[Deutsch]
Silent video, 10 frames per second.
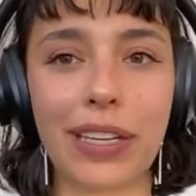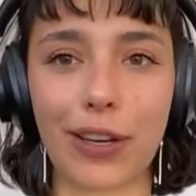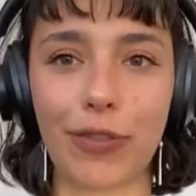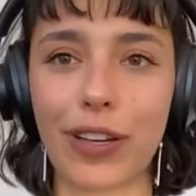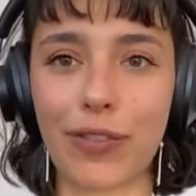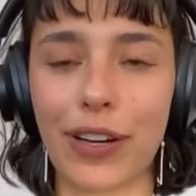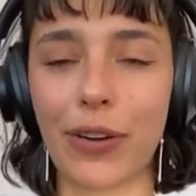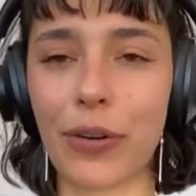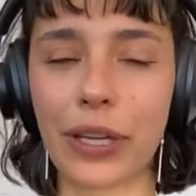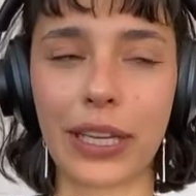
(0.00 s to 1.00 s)
bin ich auf jeden Fall
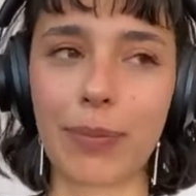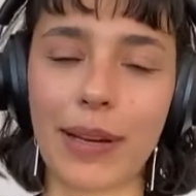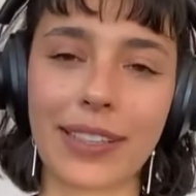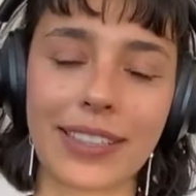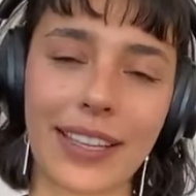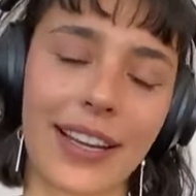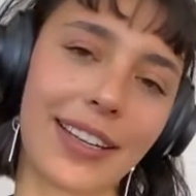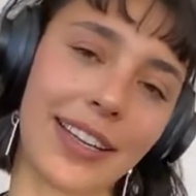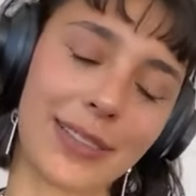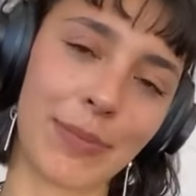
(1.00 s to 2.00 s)
noch nicht. Ich mache das
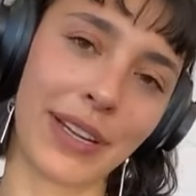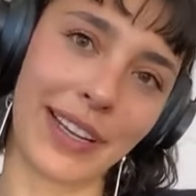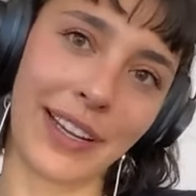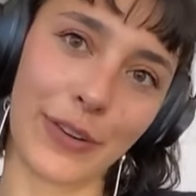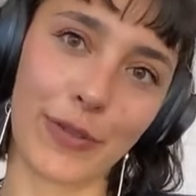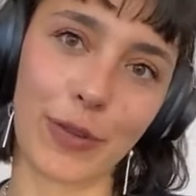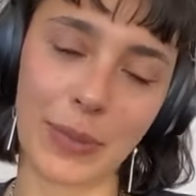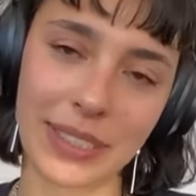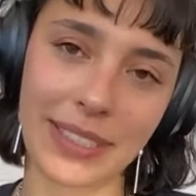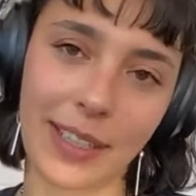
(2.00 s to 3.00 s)
gerade erstmal eher noch für
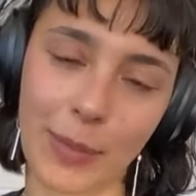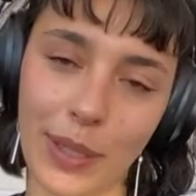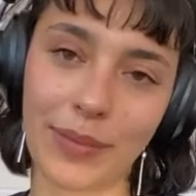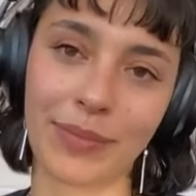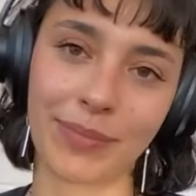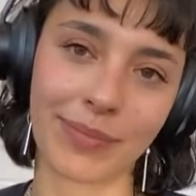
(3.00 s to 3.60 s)
mich selber.